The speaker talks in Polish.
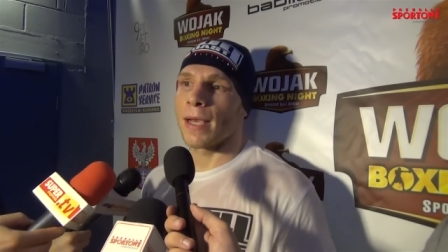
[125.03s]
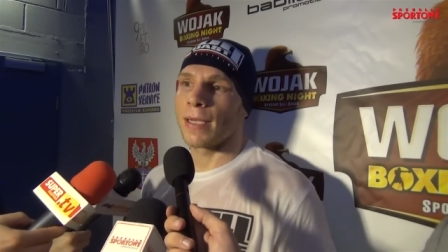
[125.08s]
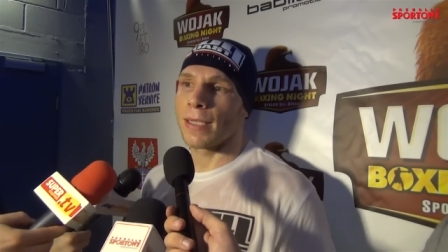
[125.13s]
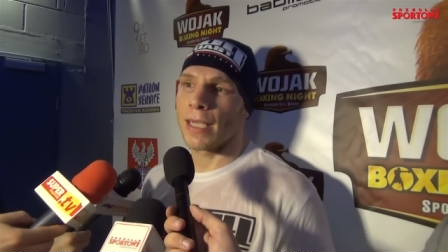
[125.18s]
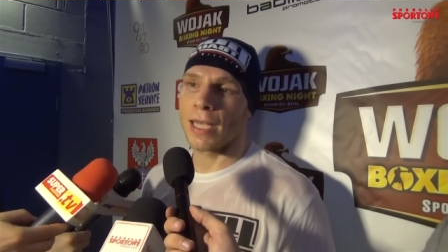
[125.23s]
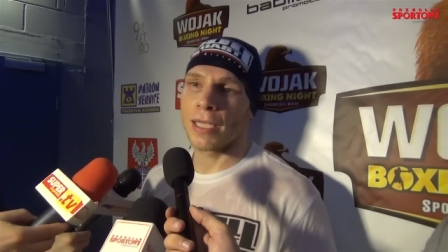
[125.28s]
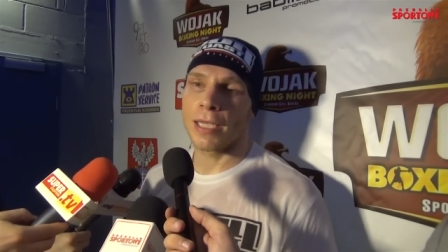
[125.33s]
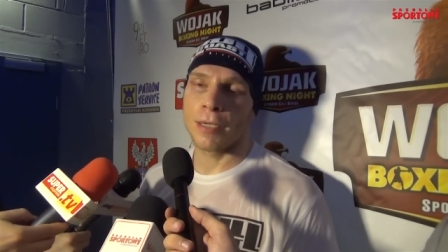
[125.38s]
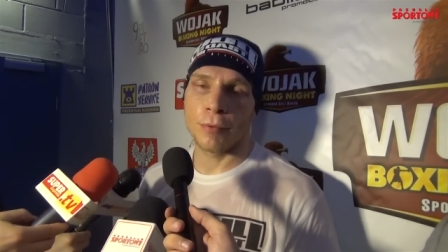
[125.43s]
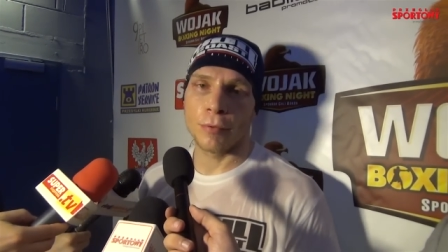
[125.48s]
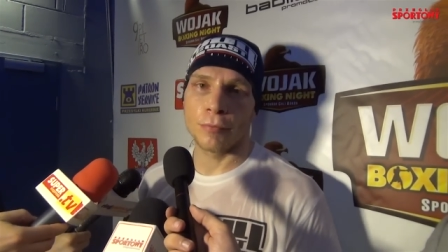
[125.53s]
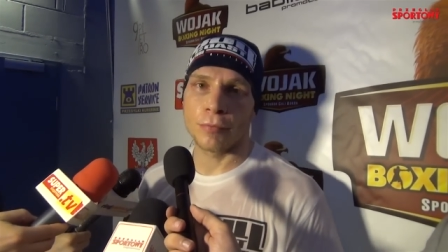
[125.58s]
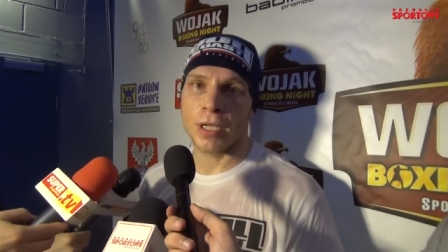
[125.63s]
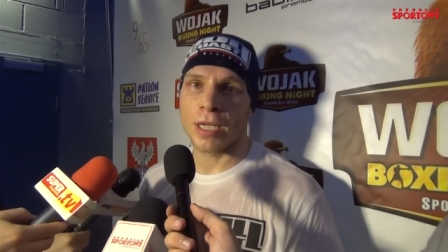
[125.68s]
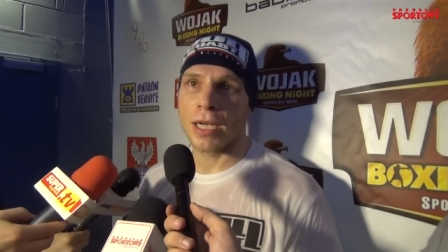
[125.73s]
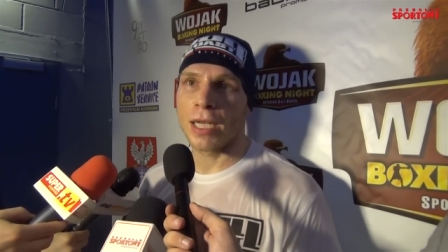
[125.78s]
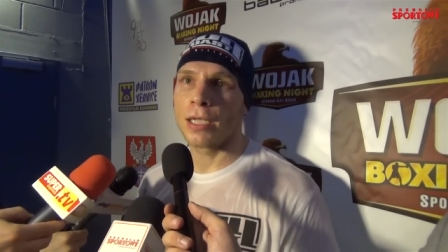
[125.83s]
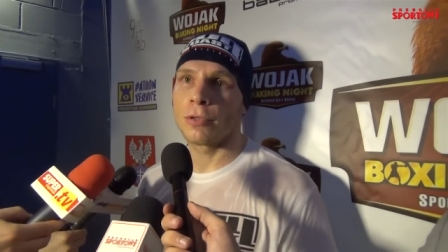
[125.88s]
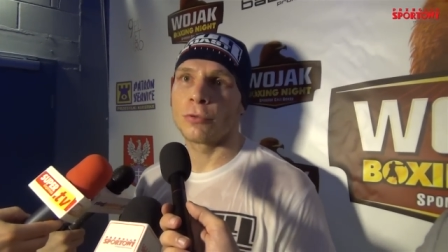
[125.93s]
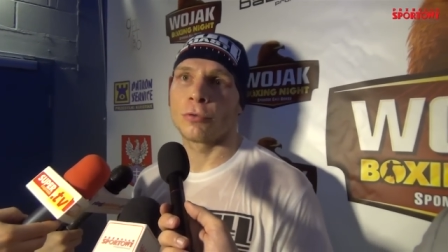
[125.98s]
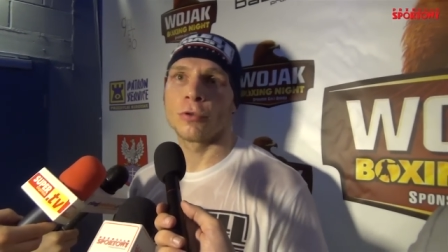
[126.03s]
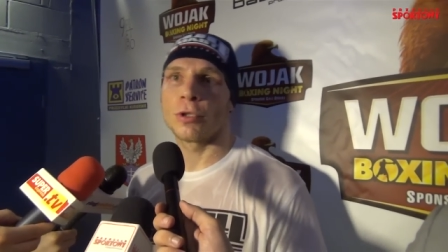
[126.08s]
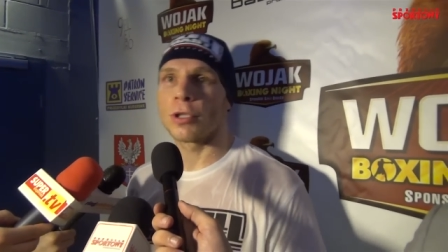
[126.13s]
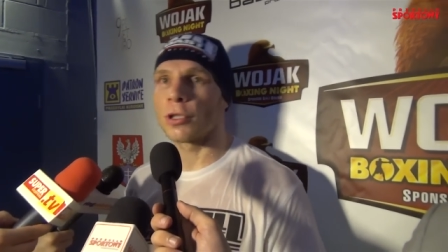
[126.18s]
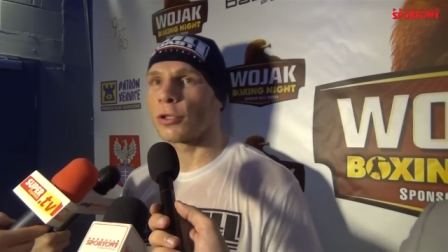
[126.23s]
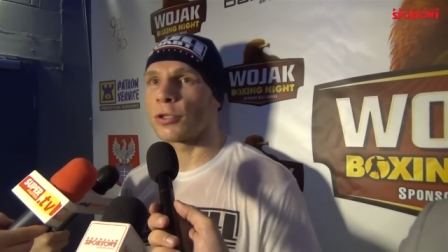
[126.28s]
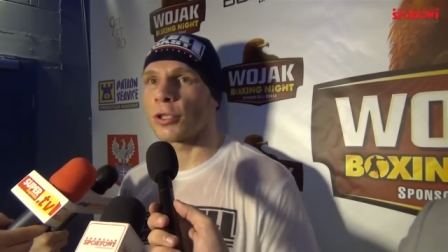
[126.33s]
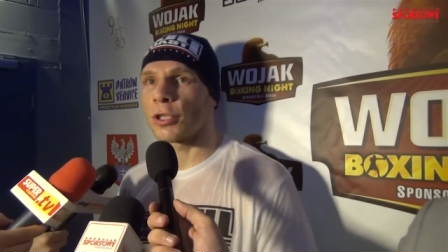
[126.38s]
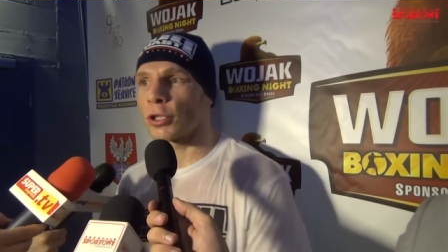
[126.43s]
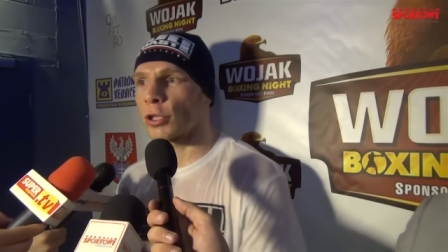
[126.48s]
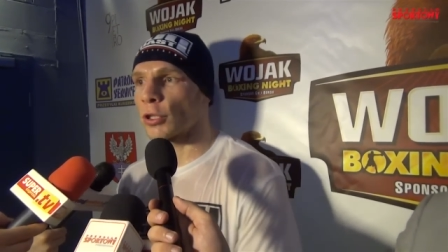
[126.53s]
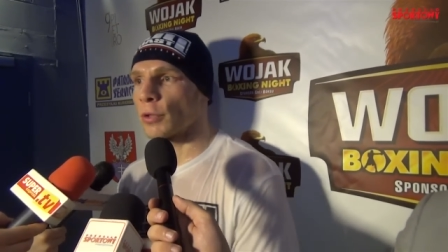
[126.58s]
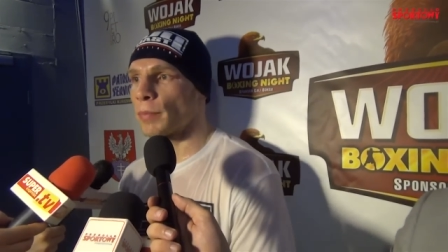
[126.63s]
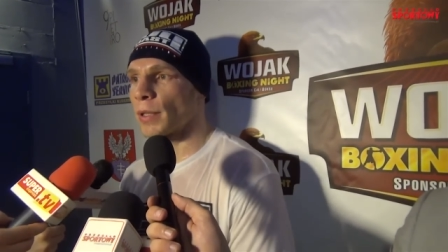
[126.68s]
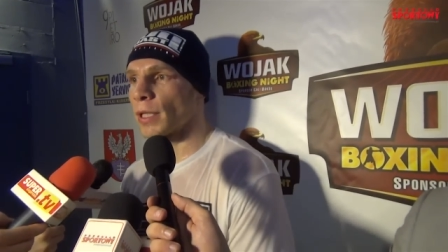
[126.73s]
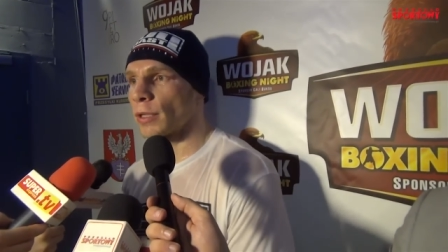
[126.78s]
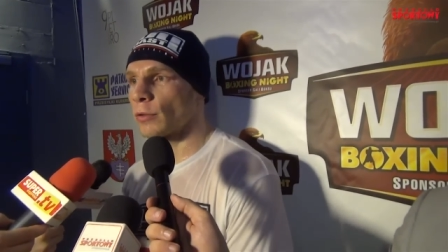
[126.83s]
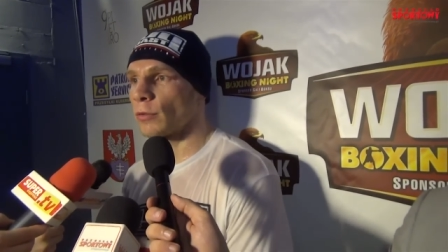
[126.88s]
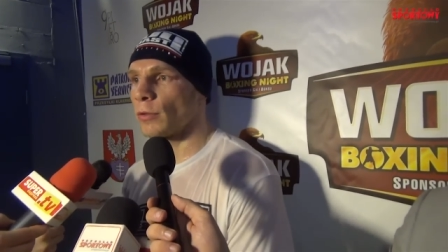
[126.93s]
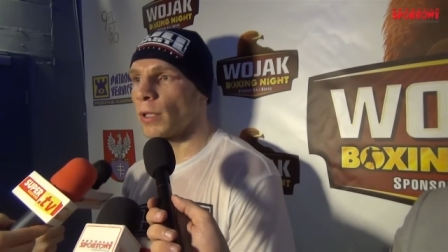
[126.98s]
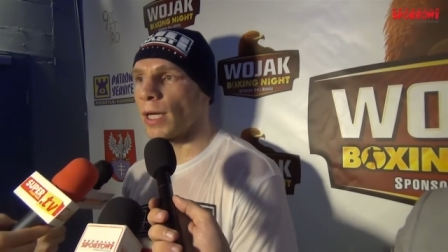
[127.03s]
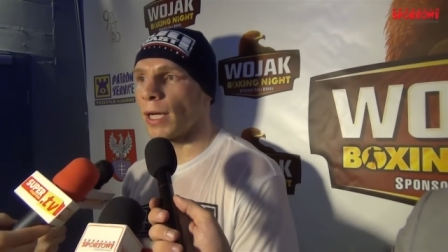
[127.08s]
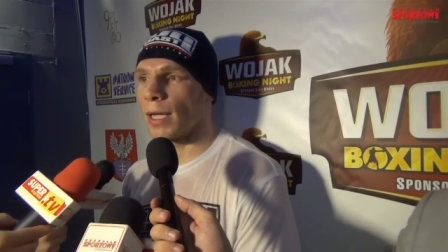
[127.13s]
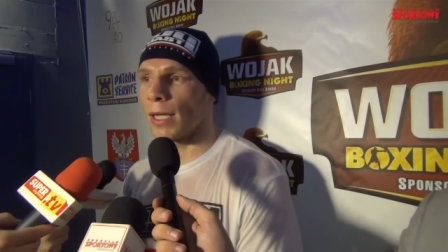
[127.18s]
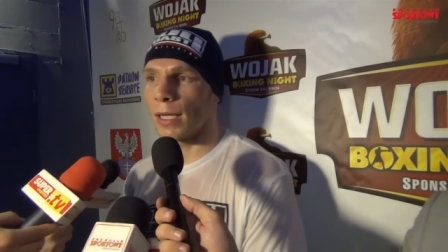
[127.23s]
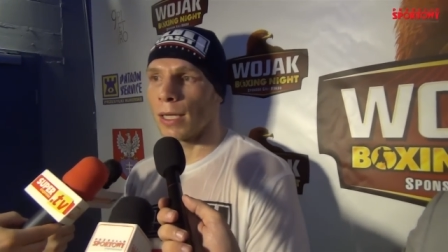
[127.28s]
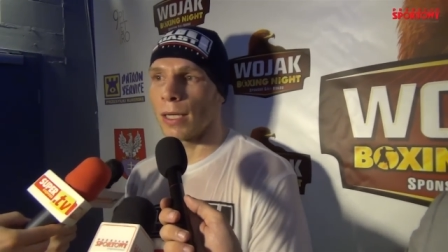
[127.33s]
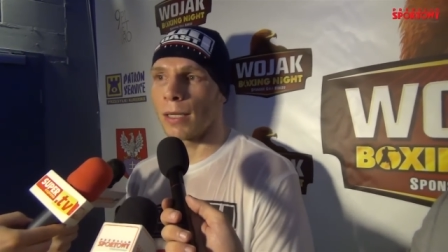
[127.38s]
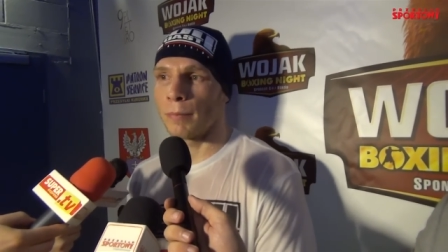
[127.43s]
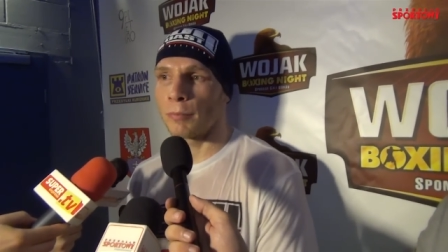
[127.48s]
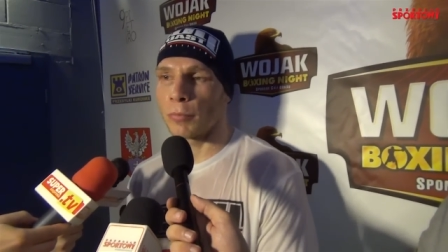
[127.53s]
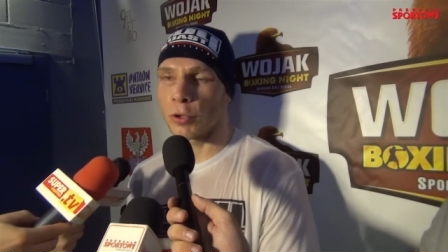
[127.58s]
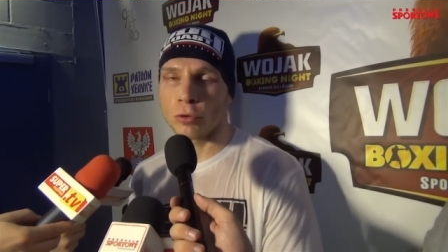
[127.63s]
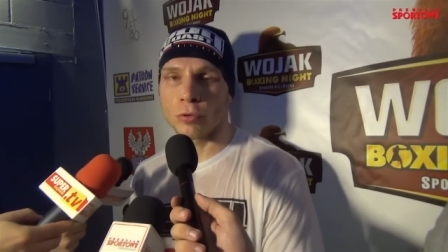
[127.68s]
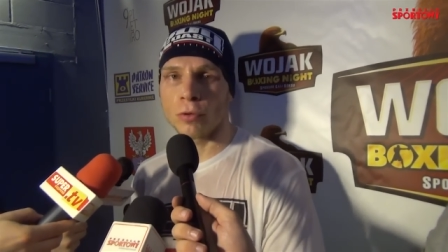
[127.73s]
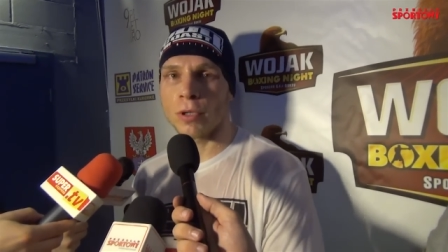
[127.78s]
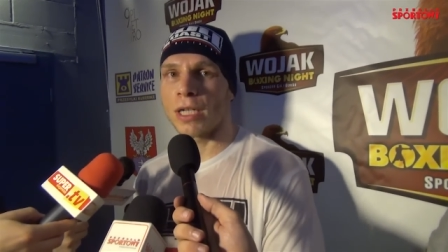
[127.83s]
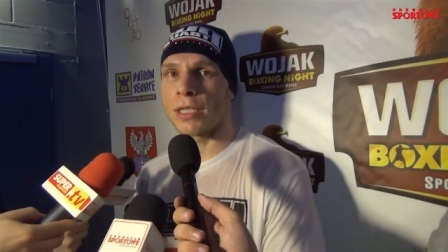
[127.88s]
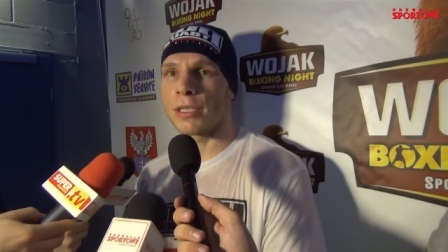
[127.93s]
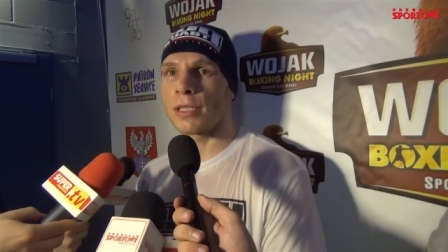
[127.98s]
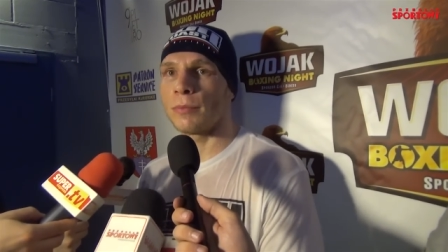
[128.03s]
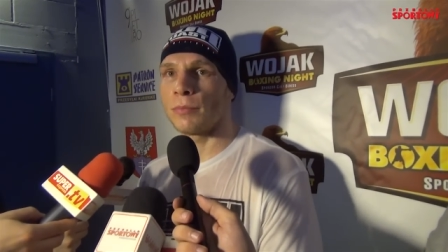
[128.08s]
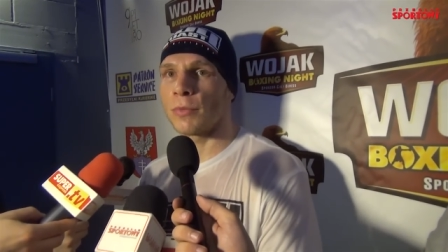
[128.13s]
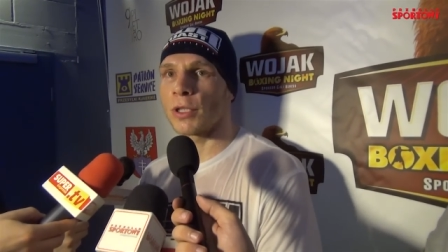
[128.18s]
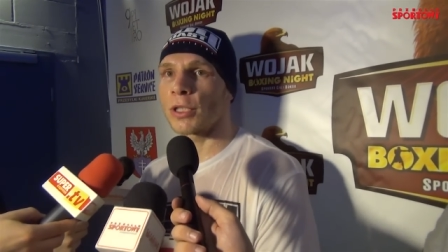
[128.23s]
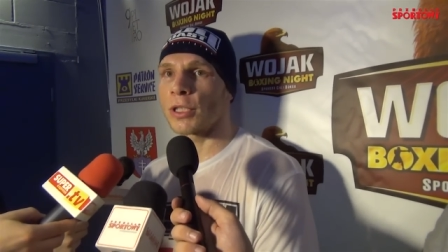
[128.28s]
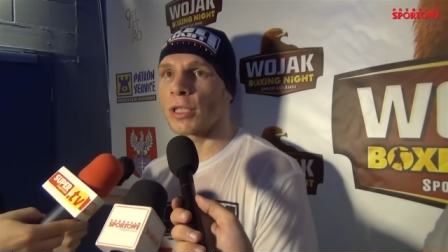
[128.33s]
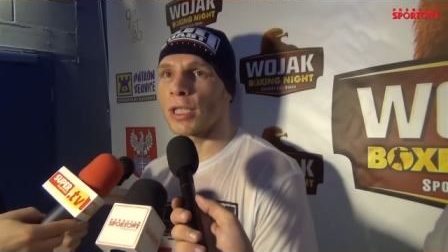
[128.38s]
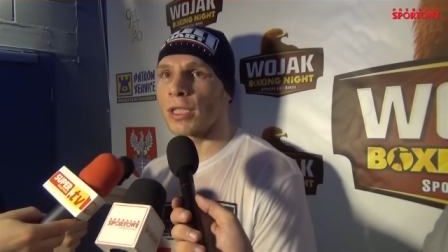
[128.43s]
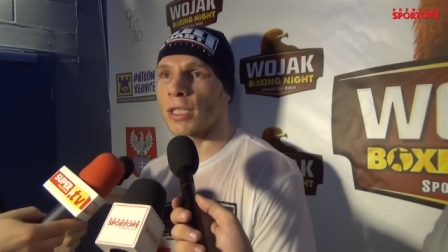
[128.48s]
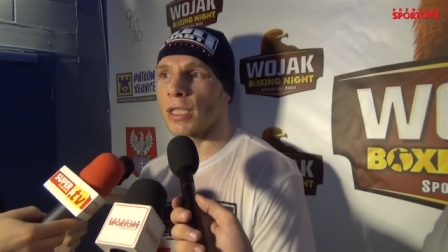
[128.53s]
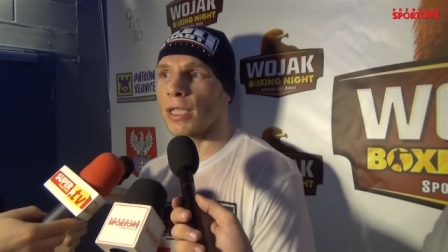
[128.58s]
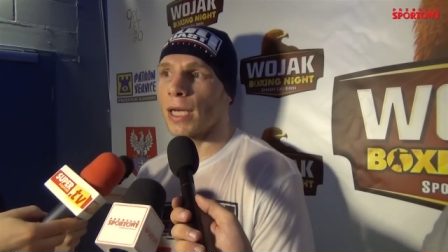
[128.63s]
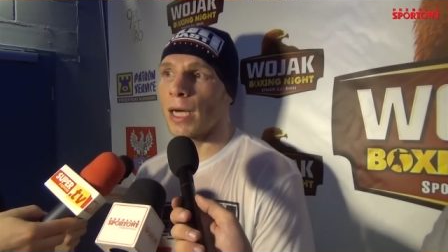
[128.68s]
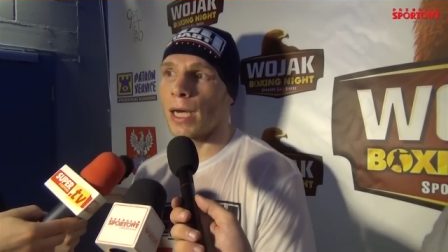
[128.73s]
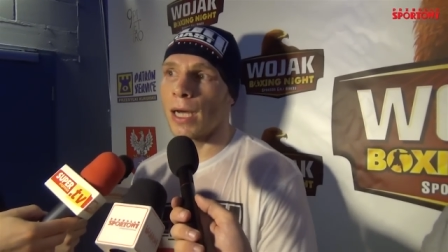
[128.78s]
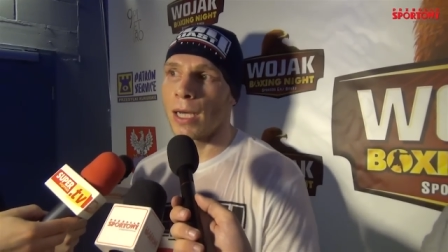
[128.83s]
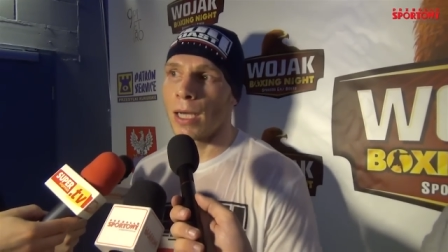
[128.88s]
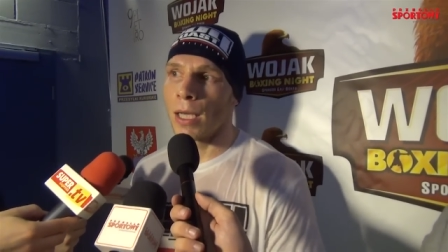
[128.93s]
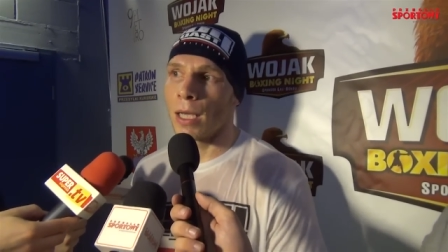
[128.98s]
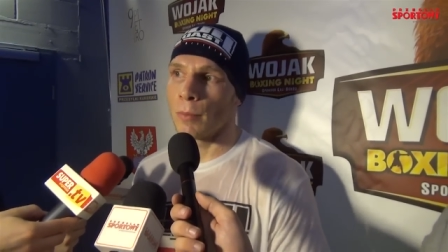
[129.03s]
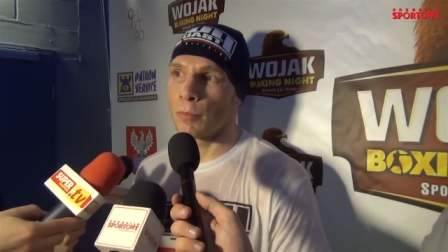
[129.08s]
ja nie mam talentu, tylko ciężko pracuję, ale posłuchajcie mnie szczerze, ja